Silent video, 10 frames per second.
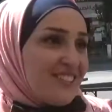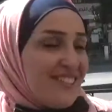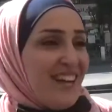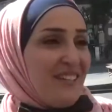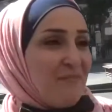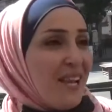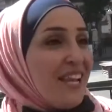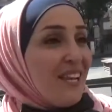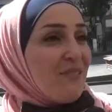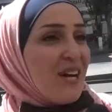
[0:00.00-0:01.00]
يعني
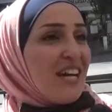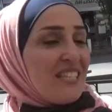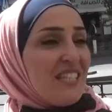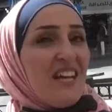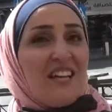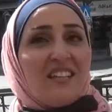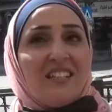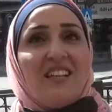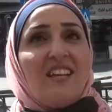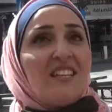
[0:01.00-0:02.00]
مل الواحد زهق
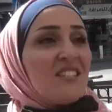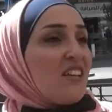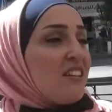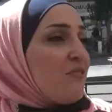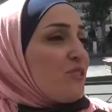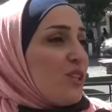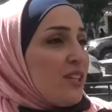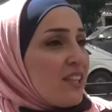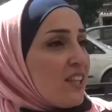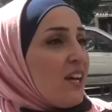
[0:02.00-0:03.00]
يعني صار نفسه
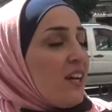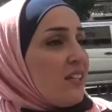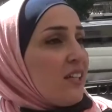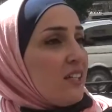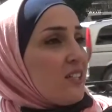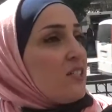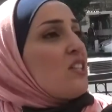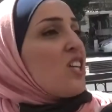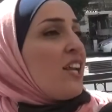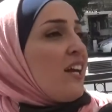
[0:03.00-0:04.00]
يطلع يغير
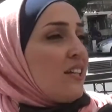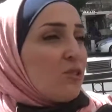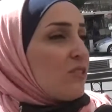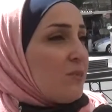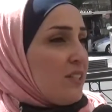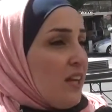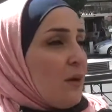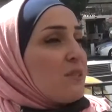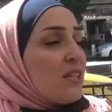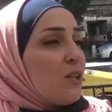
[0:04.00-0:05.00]
يرجع لحياته الطبيعيه
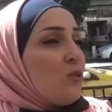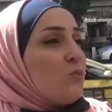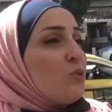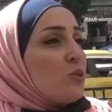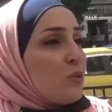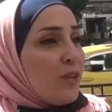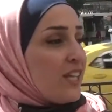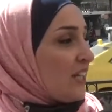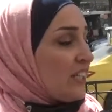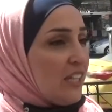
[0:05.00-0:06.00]
ابسط الامور
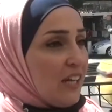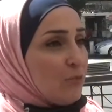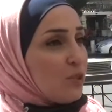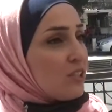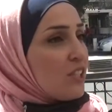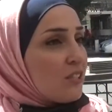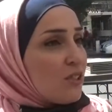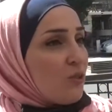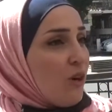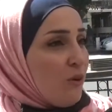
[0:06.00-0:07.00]
اولادك يلعبوا
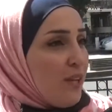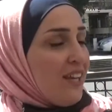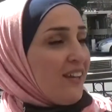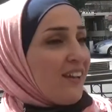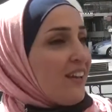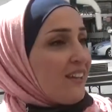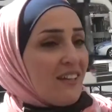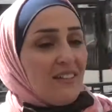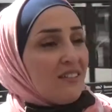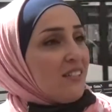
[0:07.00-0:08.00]
يتنطنطوا حواليك هيك يعني